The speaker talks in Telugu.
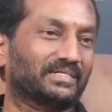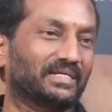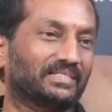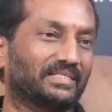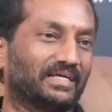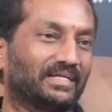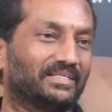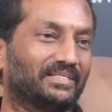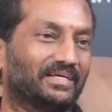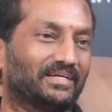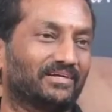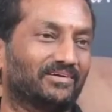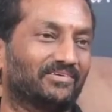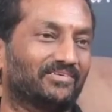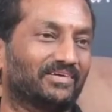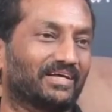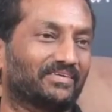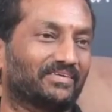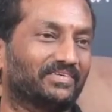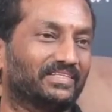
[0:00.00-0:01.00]
నాకు నా
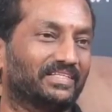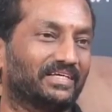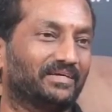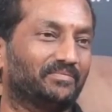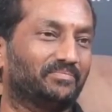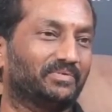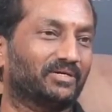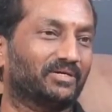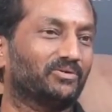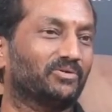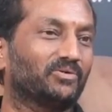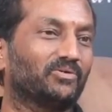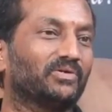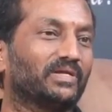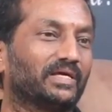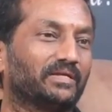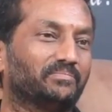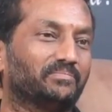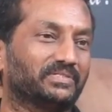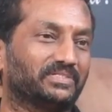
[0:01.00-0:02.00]
తల్లిదండ్రులు నాకు విద్య చెప్పిన
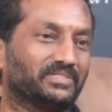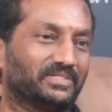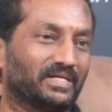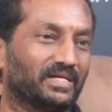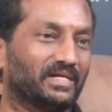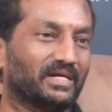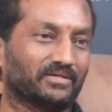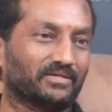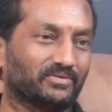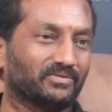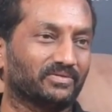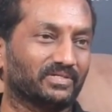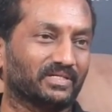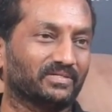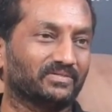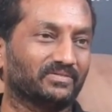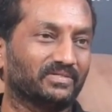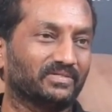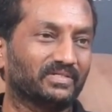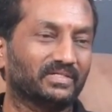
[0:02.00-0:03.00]
గురువులు నేర్పించారని
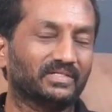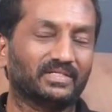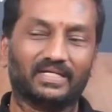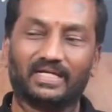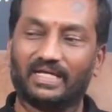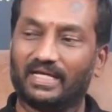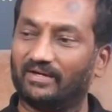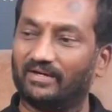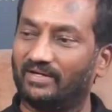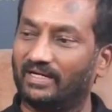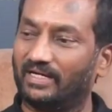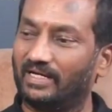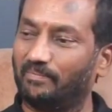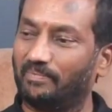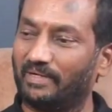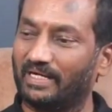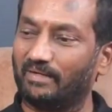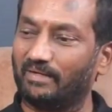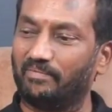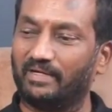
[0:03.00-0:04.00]
అనుకుంటాను ఎవరైనా
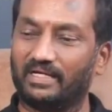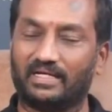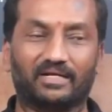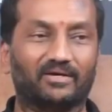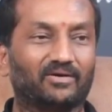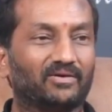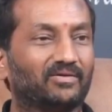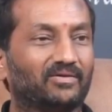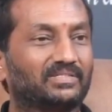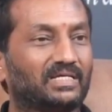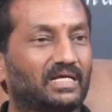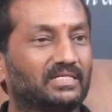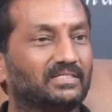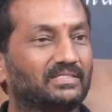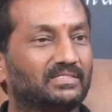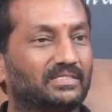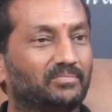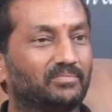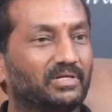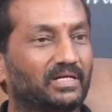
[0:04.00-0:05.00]
పక్కపాటి గౌరవ
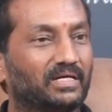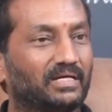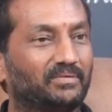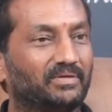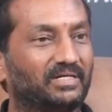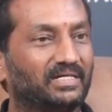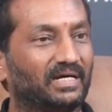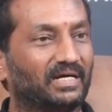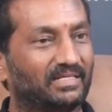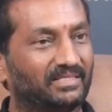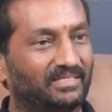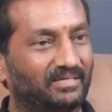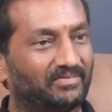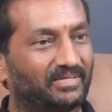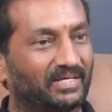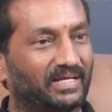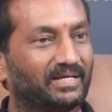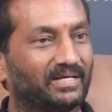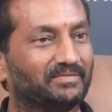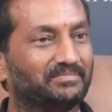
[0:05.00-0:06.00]
శాసనసభ్యులు కనబడ్డా అంతే
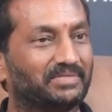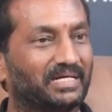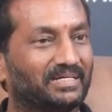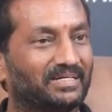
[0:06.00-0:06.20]
వినయంగా